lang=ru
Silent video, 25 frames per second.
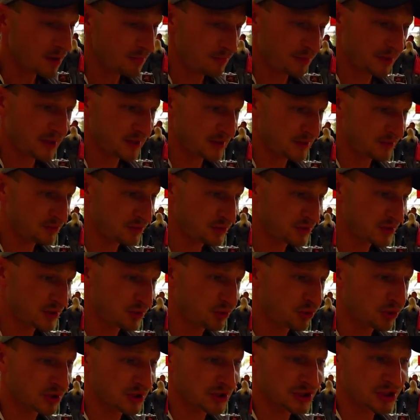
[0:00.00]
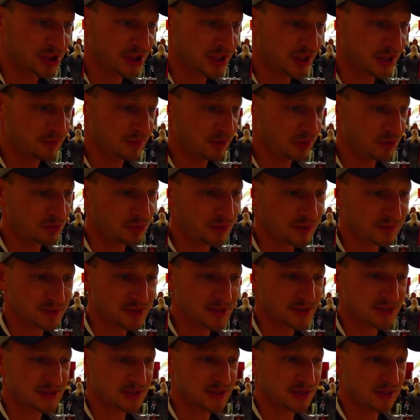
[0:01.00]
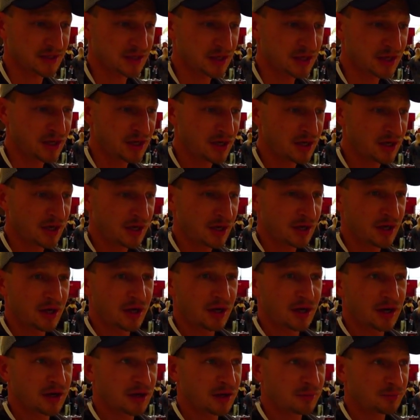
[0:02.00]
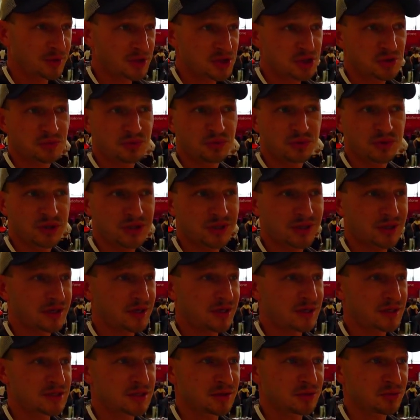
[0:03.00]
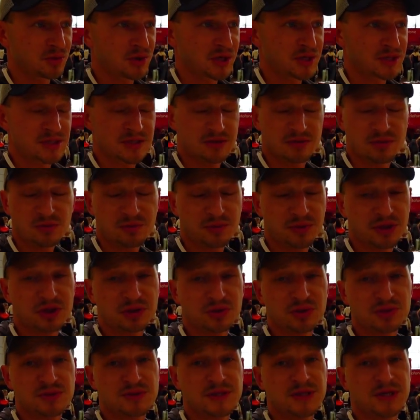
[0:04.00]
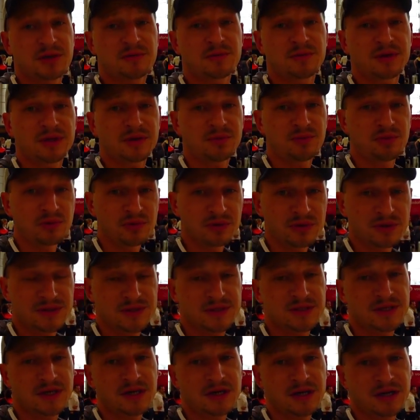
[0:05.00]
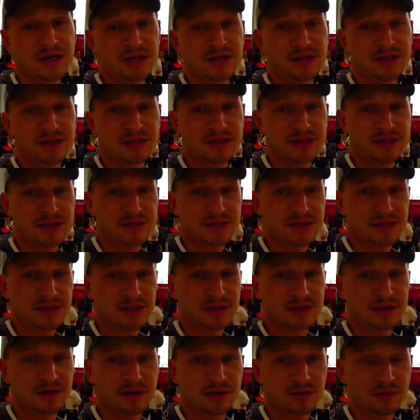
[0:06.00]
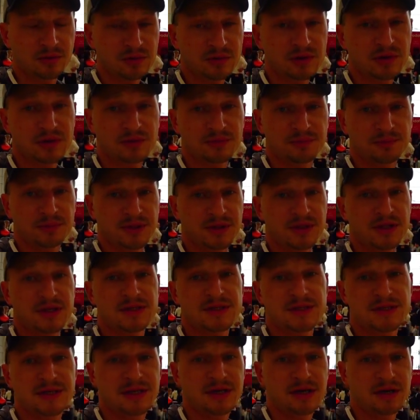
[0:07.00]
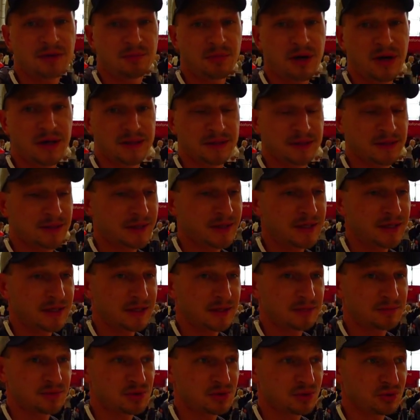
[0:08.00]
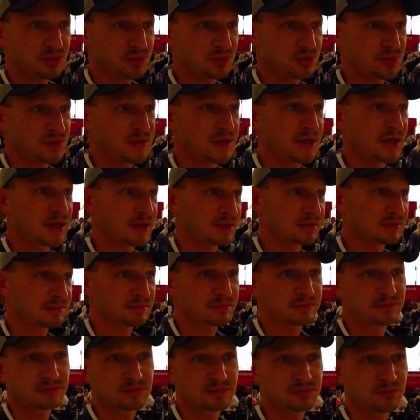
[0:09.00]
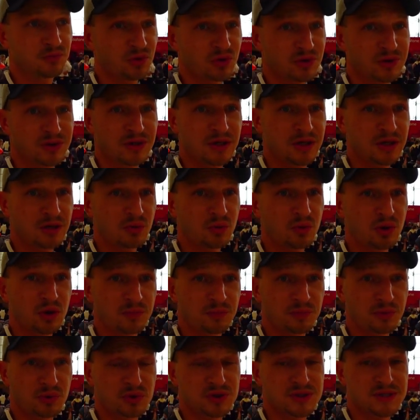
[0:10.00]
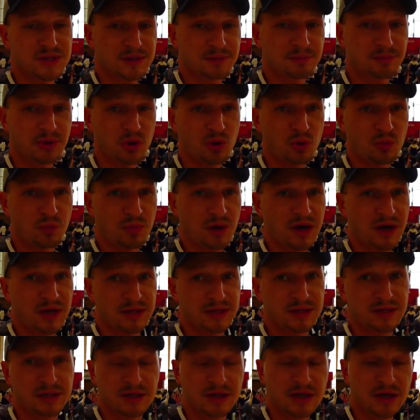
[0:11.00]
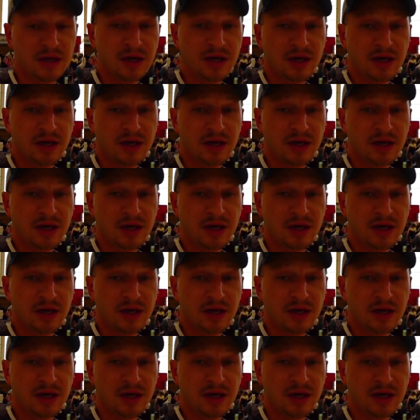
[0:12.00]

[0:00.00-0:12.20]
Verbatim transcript: Поэтому за Оранж я не могу вам сказать, э, почему у них такая ситуация. Но пришлось взять Водофон за 11 долларов 15 гигабайт. На этом все, друзья. Вот, легко и просто покупаете.